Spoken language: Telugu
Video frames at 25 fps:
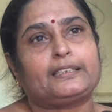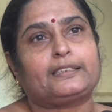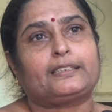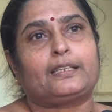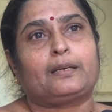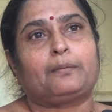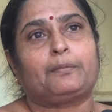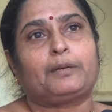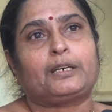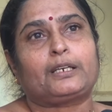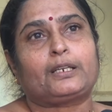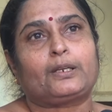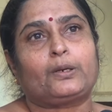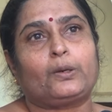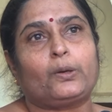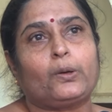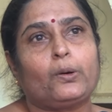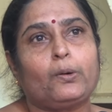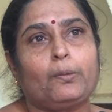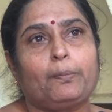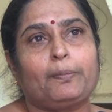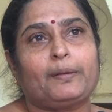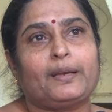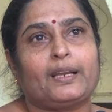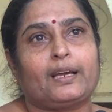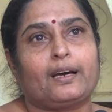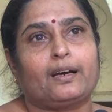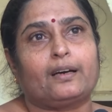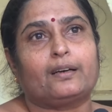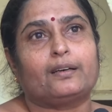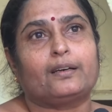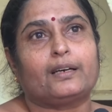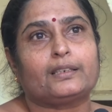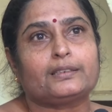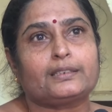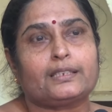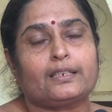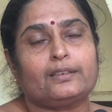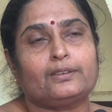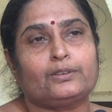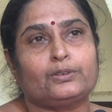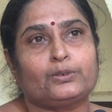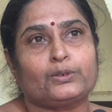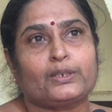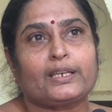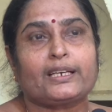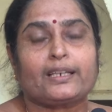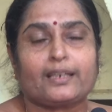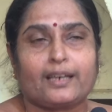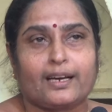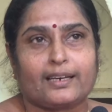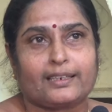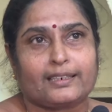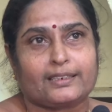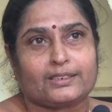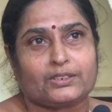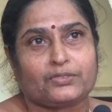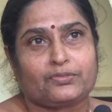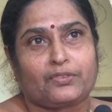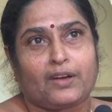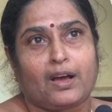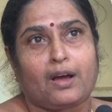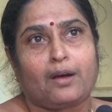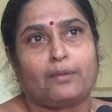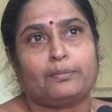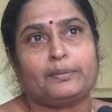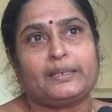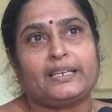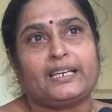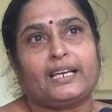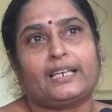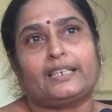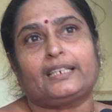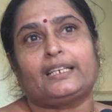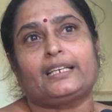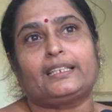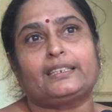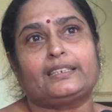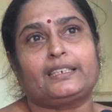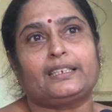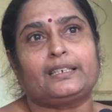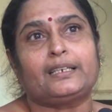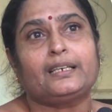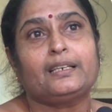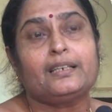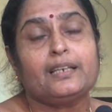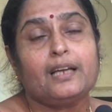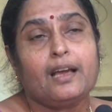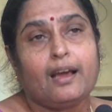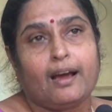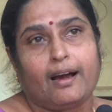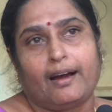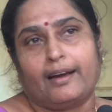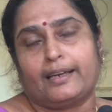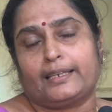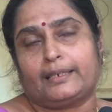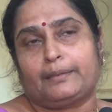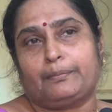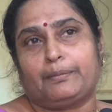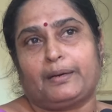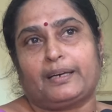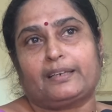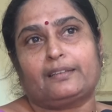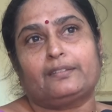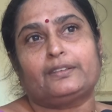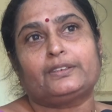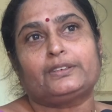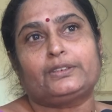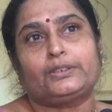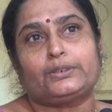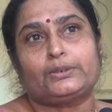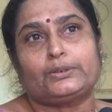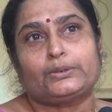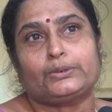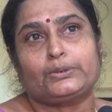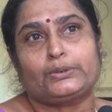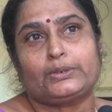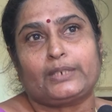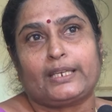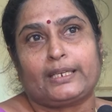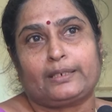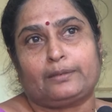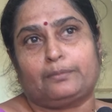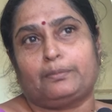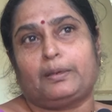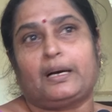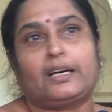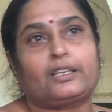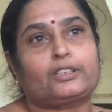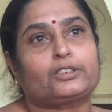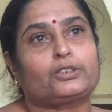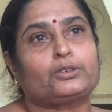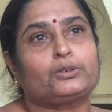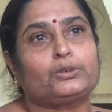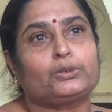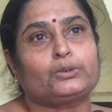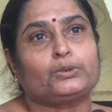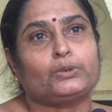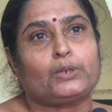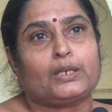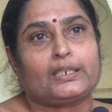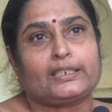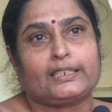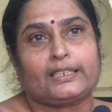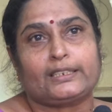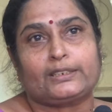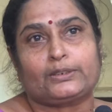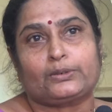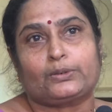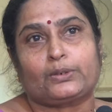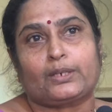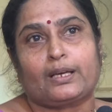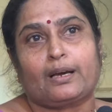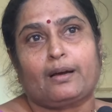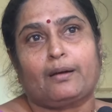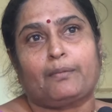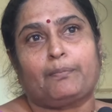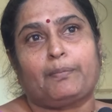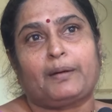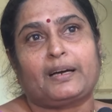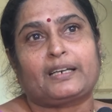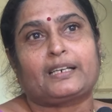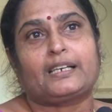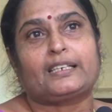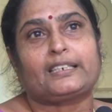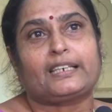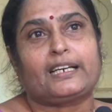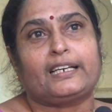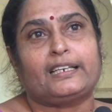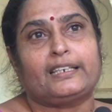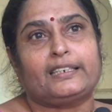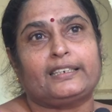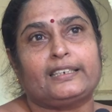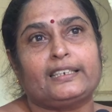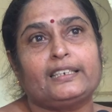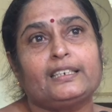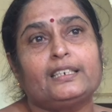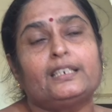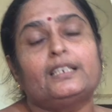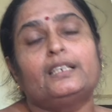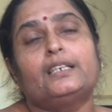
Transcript: అనమాట లోపల అసలు ఇంకక్కడ స్వామి అనేది ఆయన భగవంతుడు నేను భక్తుడు అనేది కూడా పక్కకెళ్ళి